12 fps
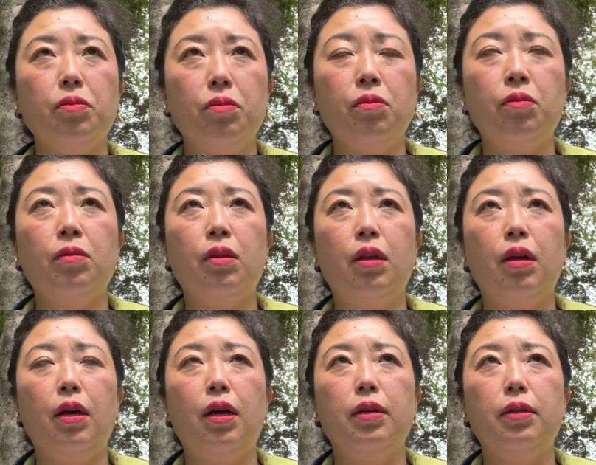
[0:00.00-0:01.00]
うん、
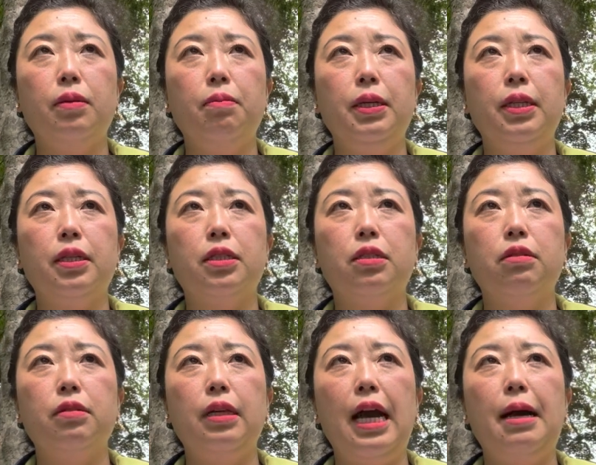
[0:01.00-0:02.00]
みんなす、
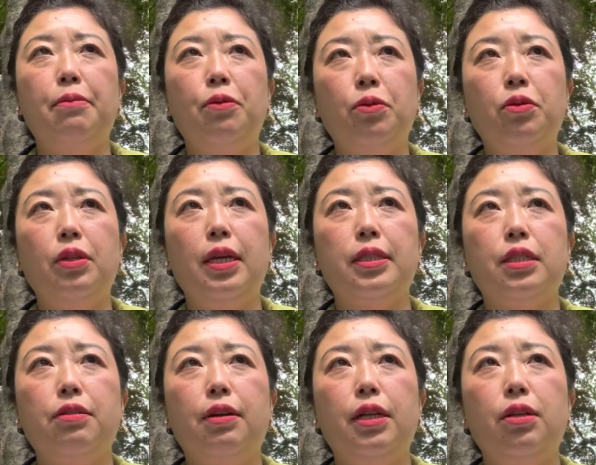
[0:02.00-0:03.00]
いやもうほんとね、
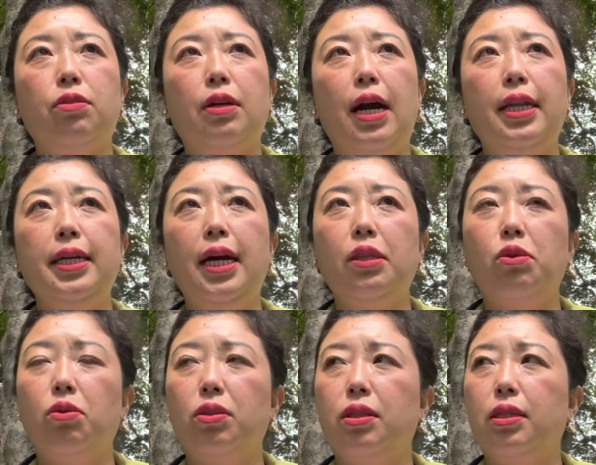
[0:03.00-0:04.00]
救われるっていうか、ありが
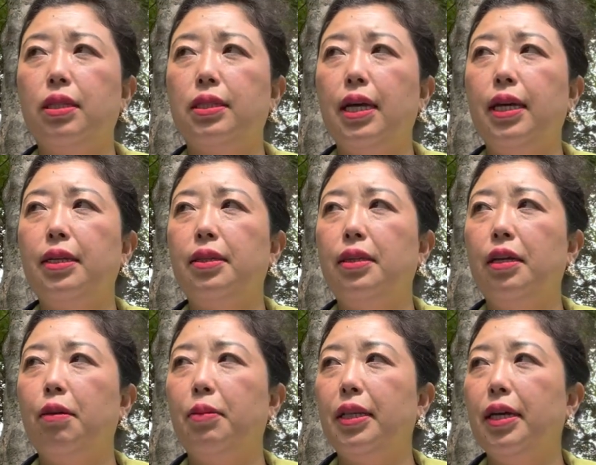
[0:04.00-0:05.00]
とうってさ、え言ってい
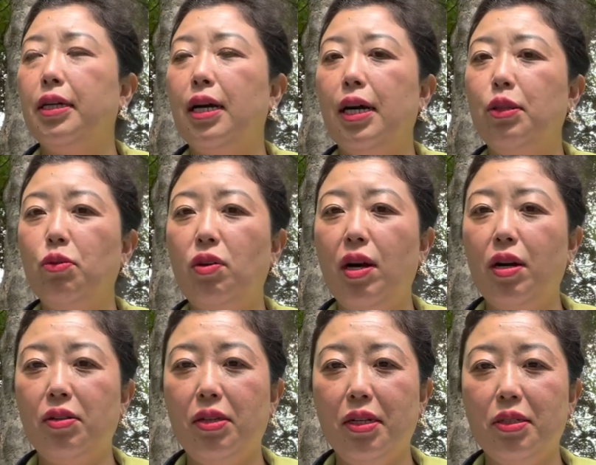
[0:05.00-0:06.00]
けばなんか波動が上
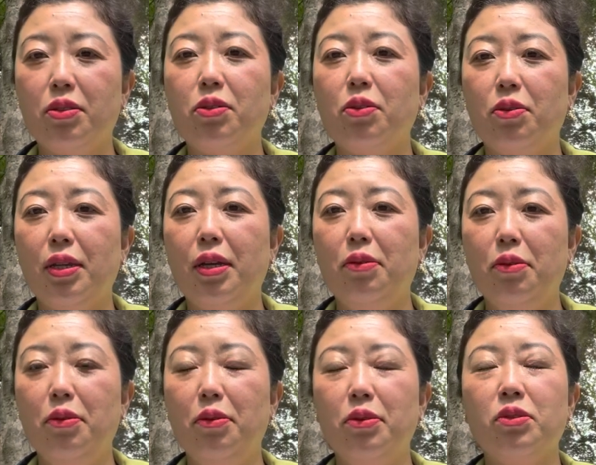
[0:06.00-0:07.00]
がる気がするよね。う
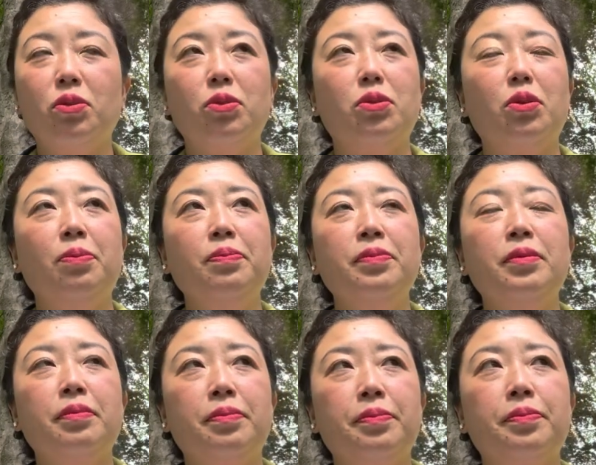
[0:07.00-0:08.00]
んうん、そうそう。
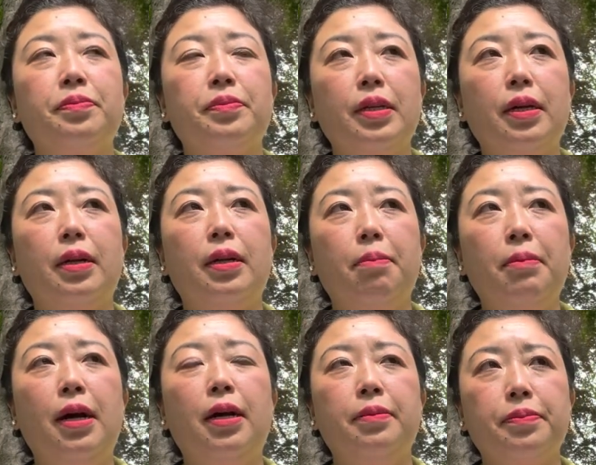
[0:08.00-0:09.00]
うん、だから
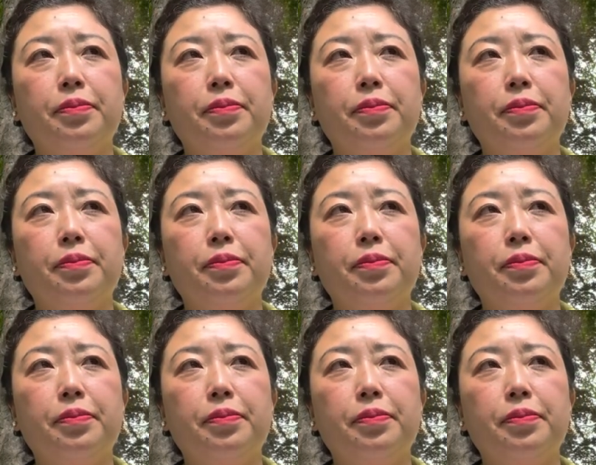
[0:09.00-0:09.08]
まあ、